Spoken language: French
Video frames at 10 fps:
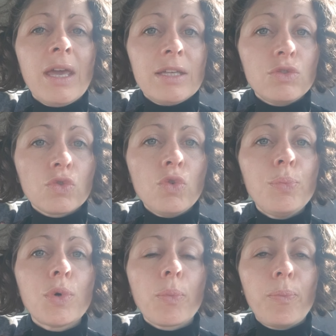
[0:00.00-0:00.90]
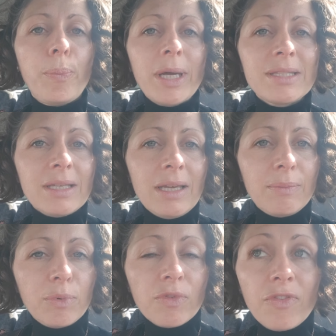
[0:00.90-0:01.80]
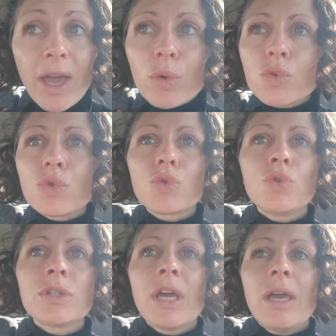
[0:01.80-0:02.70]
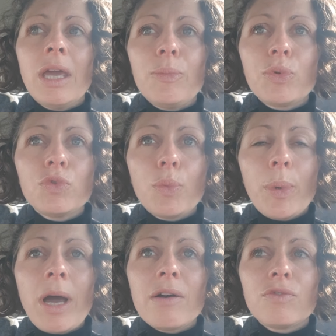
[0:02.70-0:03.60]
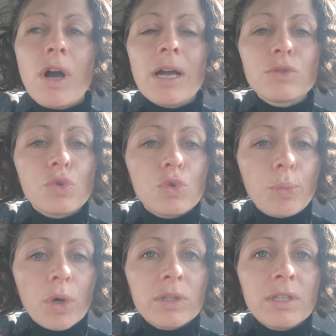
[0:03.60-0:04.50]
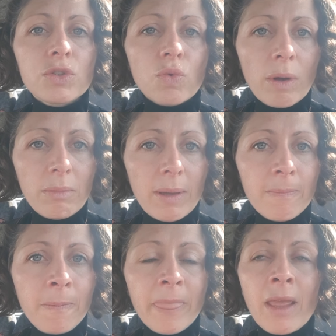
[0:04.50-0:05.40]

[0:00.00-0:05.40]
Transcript: et surtout pour passer et pour faire autre chose et pour ne pas avoir à se supporter soi-même.